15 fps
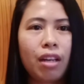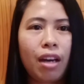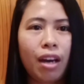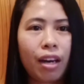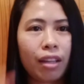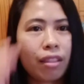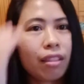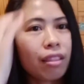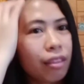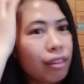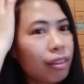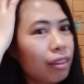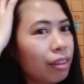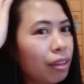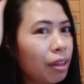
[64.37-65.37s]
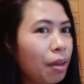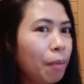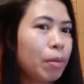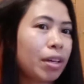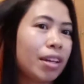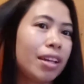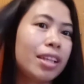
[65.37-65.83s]
At,
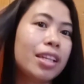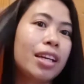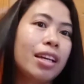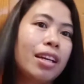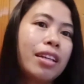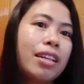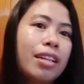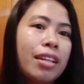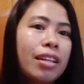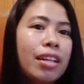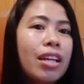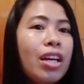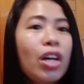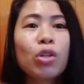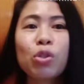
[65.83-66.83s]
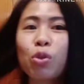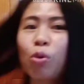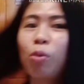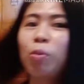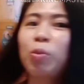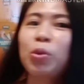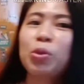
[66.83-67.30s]
magiging
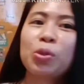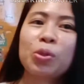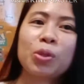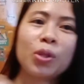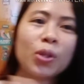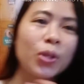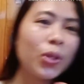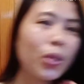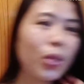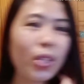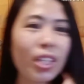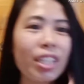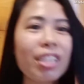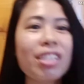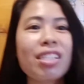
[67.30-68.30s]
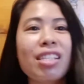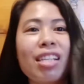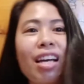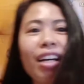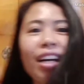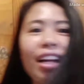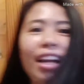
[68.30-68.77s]
sumusunod sa
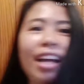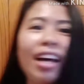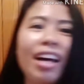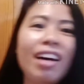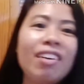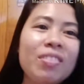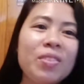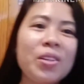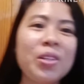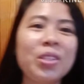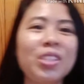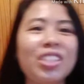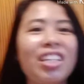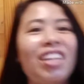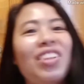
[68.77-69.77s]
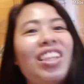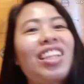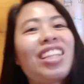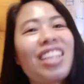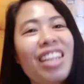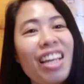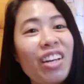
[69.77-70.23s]
galaw mo. Charot.
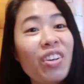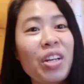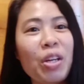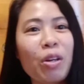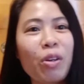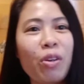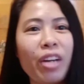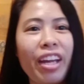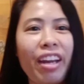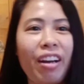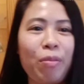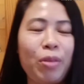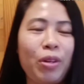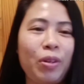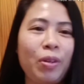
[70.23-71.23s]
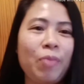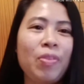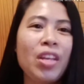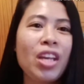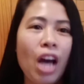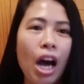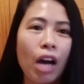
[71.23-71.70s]
ganun na yung hair mo.
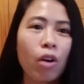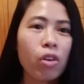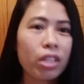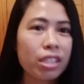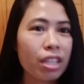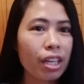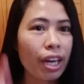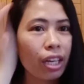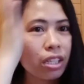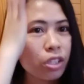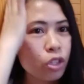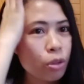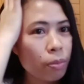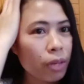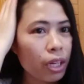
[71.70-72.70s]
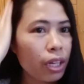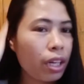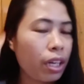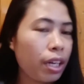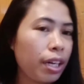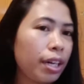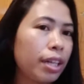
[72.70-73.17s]
Ako kasi guys, yung mga
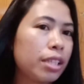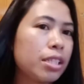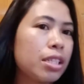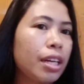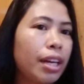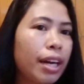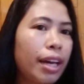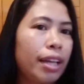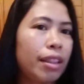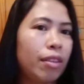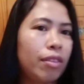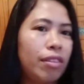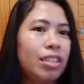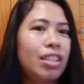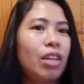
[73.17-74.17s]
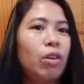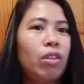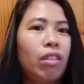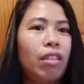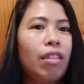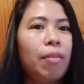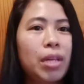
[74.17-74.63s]
sikreto, charot,
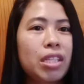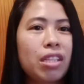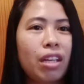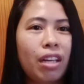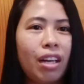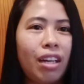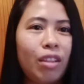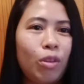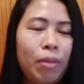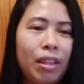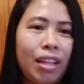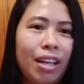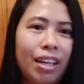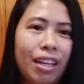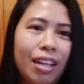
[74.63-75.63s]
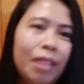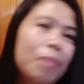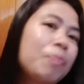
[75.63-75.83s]
may sikreto pa talaga.